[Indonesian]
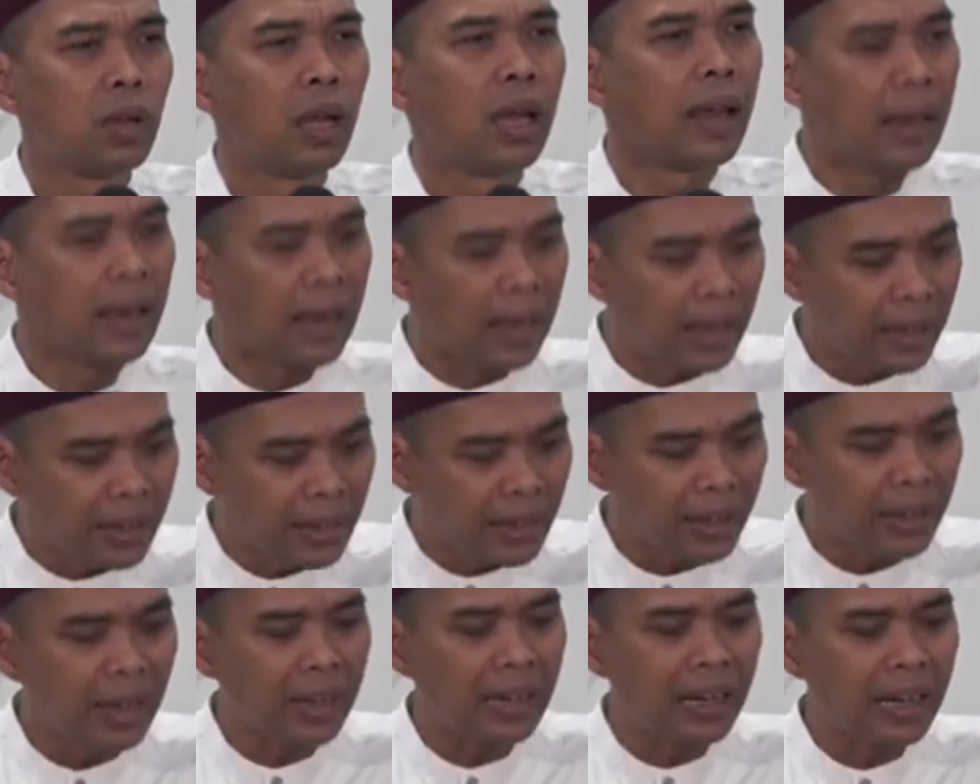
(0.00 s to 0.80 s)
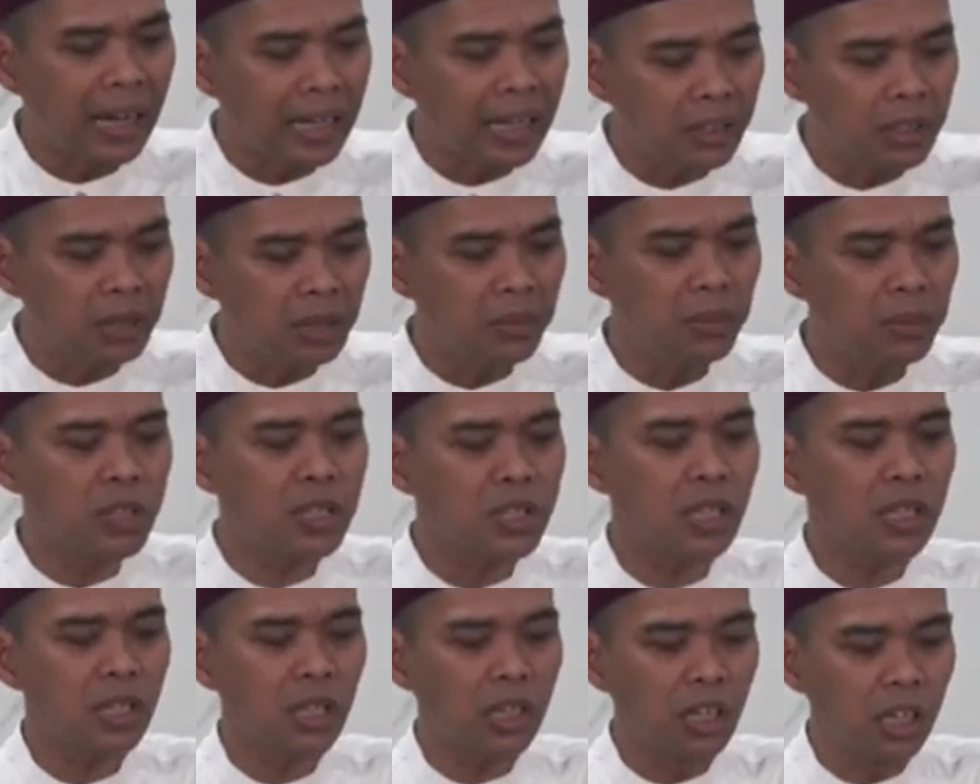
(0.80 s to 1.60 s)
Lahir dari hati
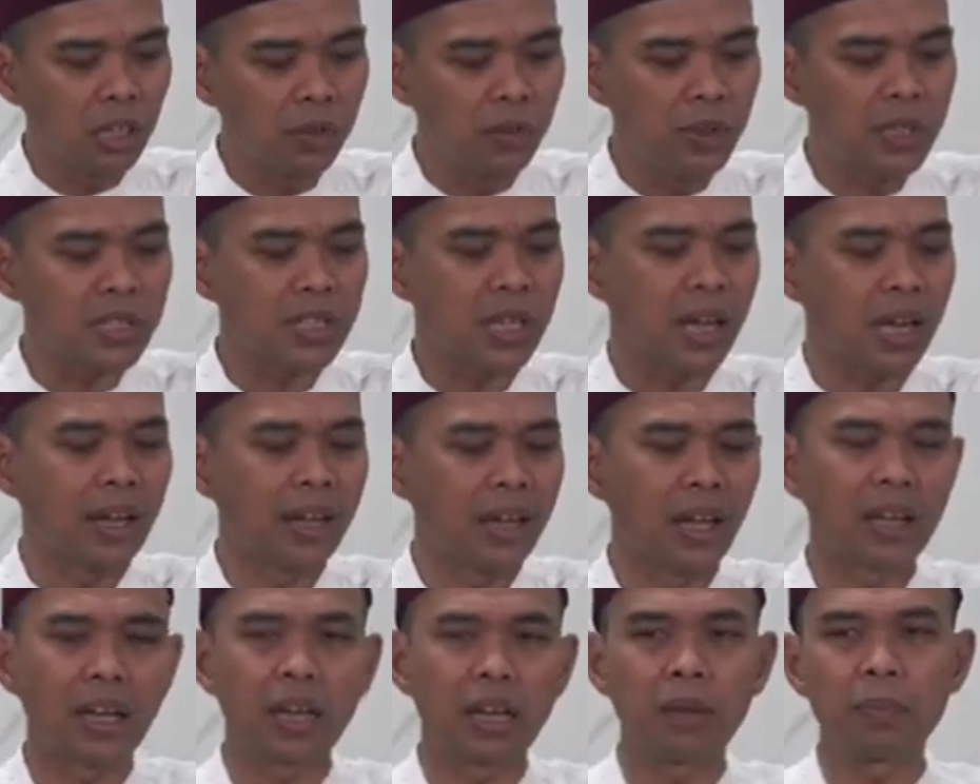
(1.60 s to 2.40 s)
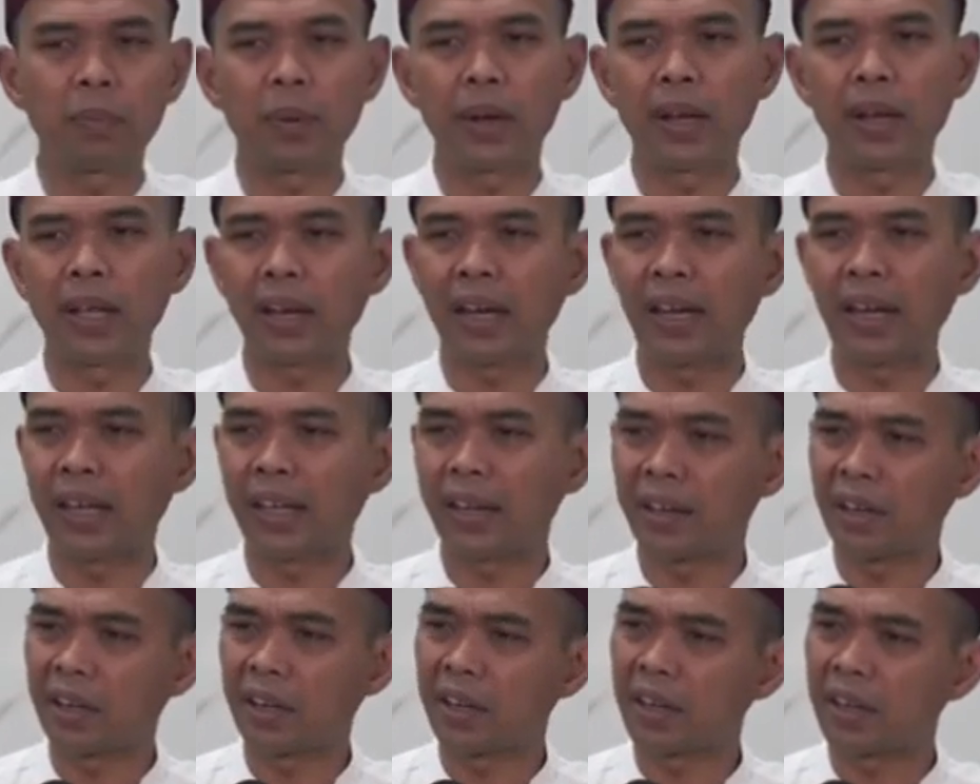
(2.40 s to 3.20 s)
bisa jadi lebih sayang daripada yang
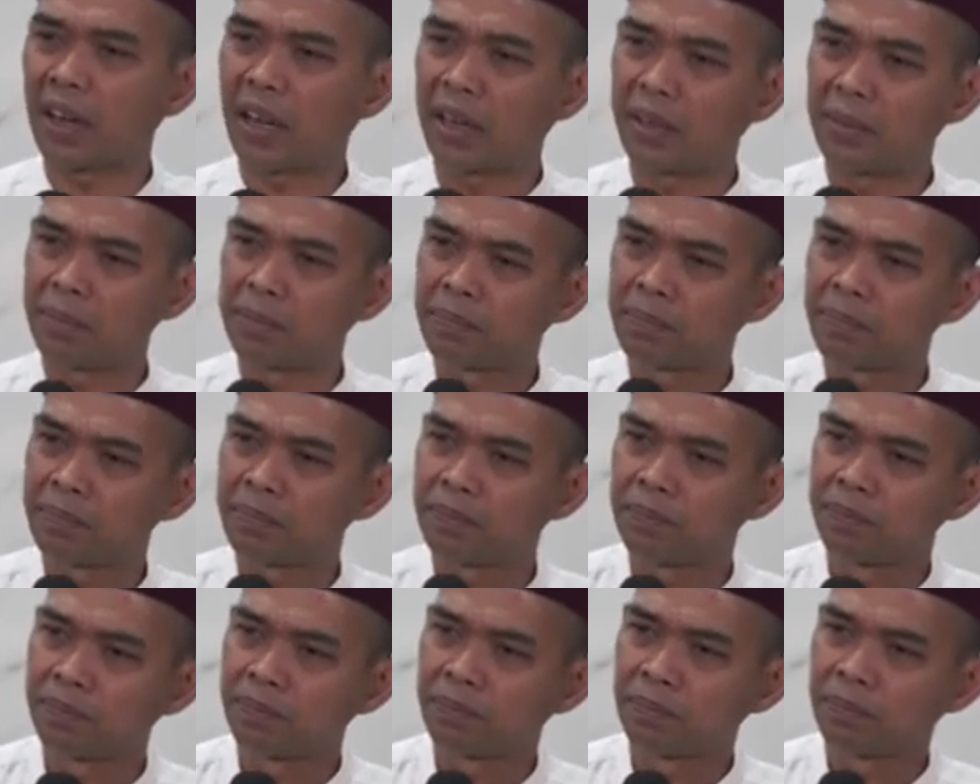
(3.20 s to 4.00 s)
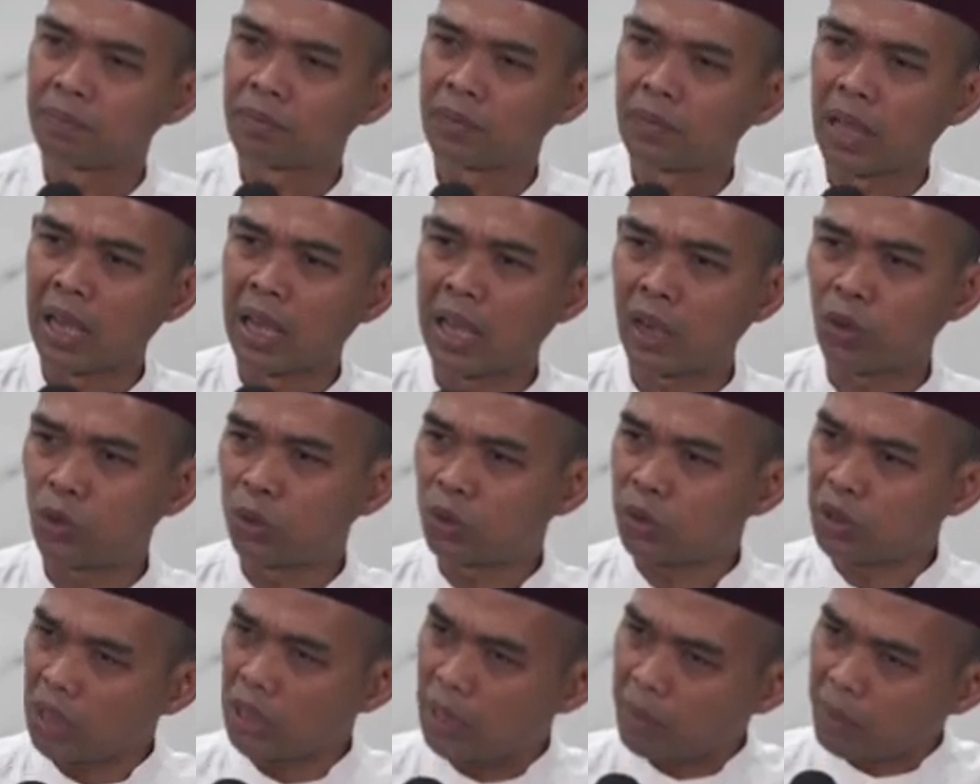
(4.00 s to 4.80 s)
lahir dari rahim.
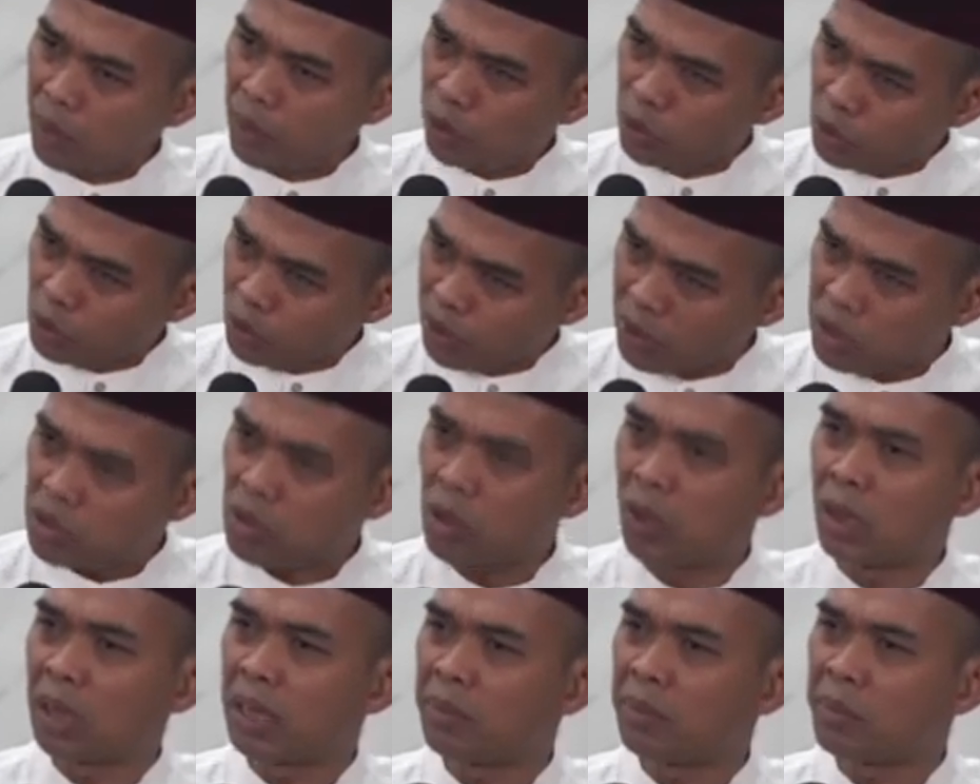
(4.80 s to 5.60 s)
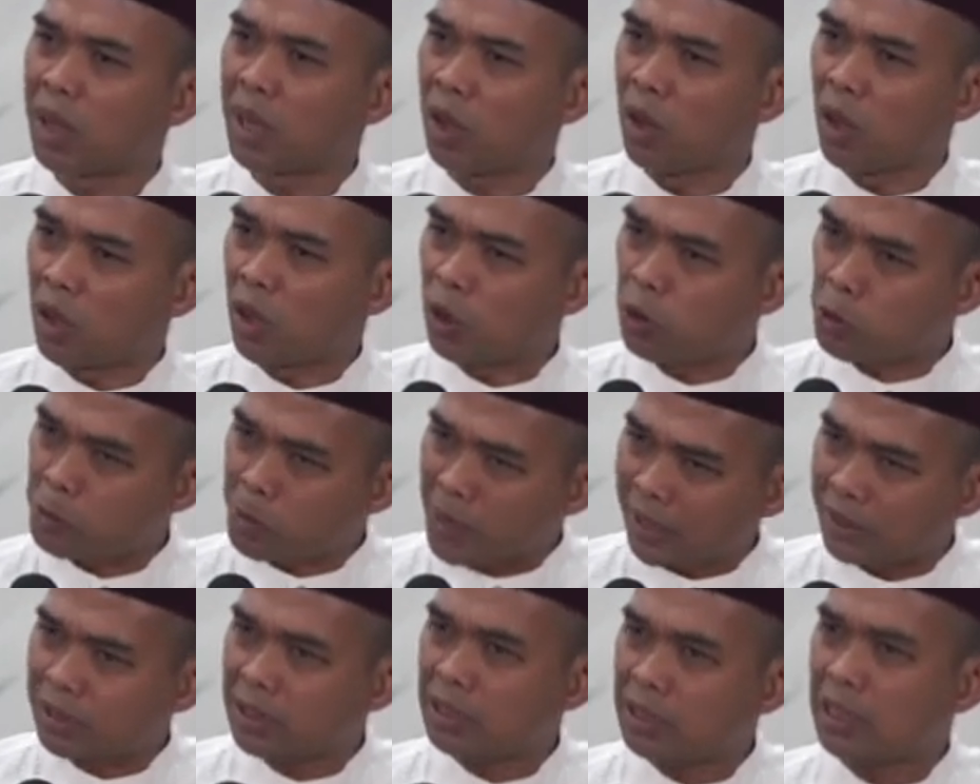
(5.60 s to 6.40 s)
Aku tidak mau juga zolim kalau aku
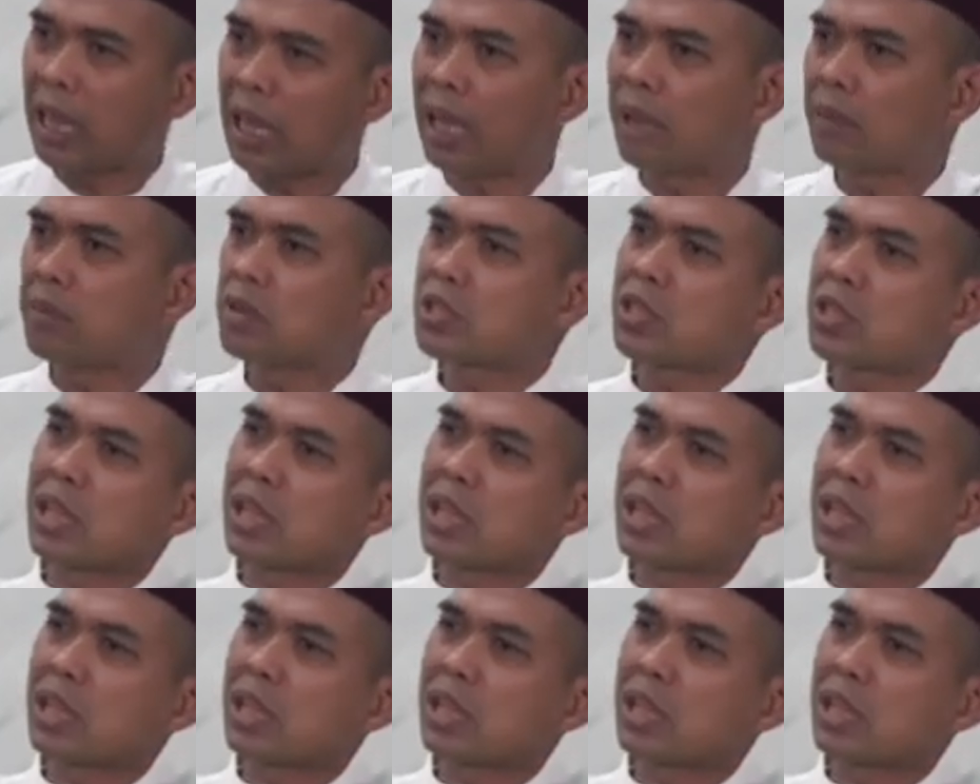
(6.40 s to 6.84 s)
mati habis